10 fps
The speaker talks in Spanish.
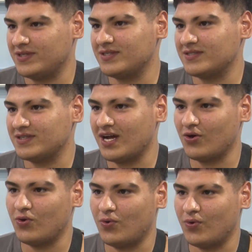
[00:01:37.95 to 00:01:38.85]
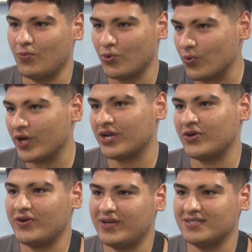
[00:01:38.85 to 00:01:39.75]
Es algo muy
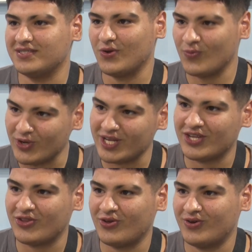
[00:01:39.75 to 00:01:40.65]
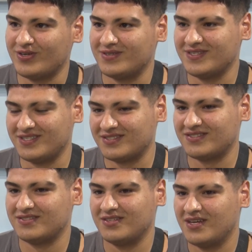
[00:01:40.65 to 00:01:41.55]
bueno, es algo muy lindo,
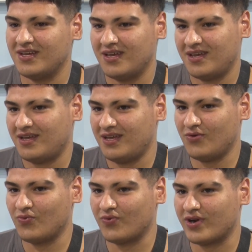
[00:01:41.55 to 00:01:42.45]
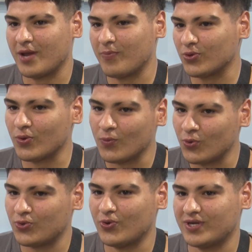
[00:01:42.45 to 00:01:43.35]
es, es un respeto
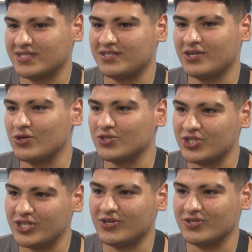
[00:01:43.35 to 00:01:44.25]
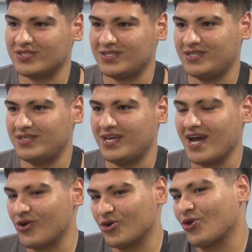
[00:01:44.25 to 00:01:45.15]
mutuo que se tienen los chicos y es
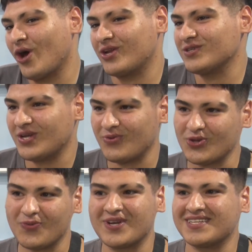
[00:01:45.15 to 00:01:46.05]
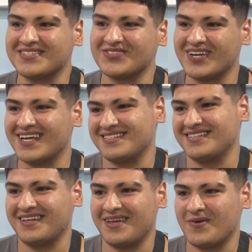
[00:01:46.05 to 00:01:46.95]
algo que todavía no se ha visto por esta zona,
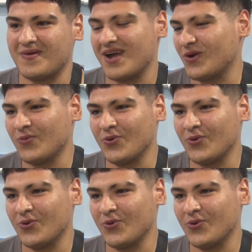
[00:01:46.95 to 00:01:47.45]
así que es algo